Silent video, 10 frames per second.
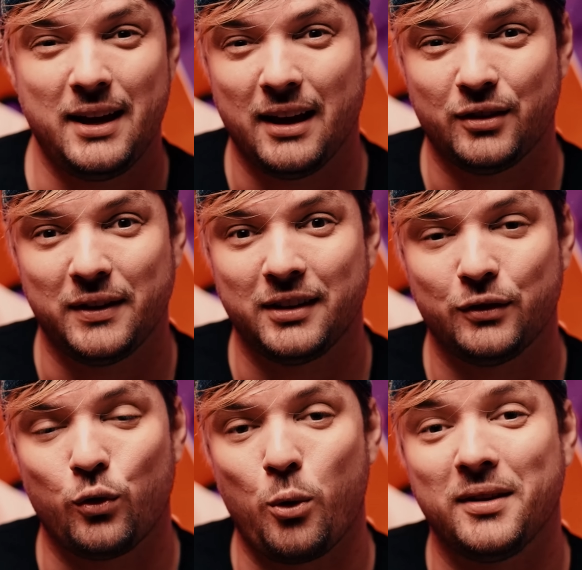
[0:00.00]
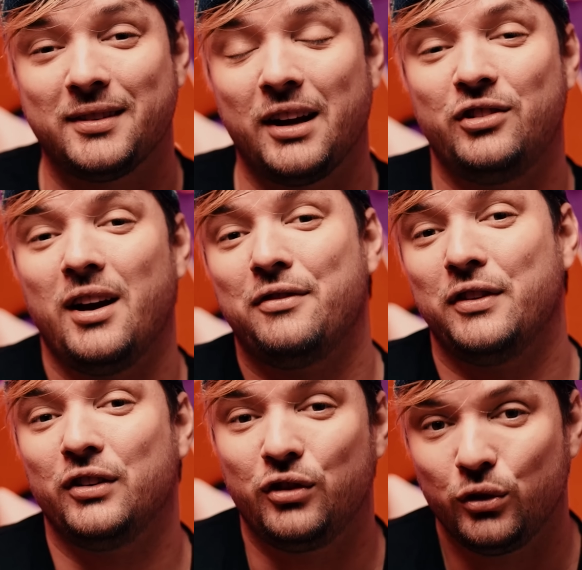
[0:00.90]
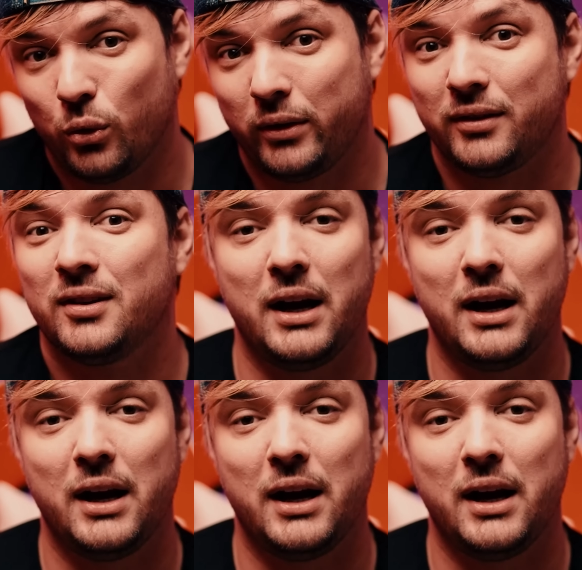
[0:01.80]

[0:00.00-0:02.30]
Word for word: E as vendas vão começar dia 22.